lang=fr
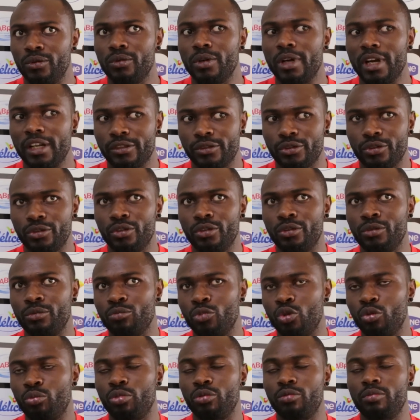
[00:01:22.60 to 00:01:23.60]
à ce
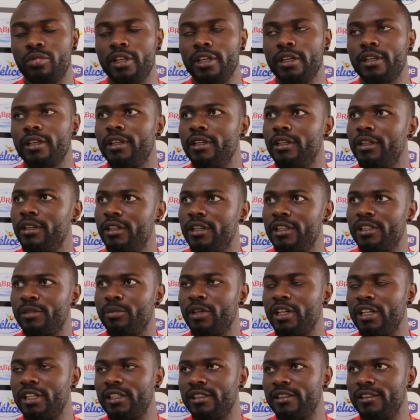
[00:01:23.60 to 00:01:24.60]
beau public
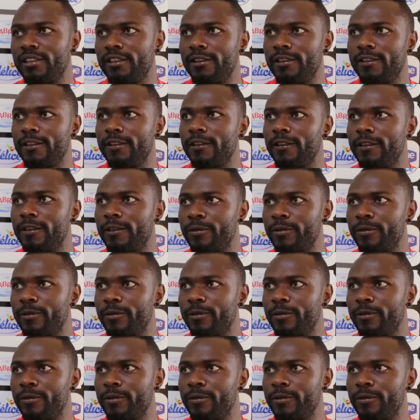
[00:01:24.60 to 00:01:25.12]
espérantiste.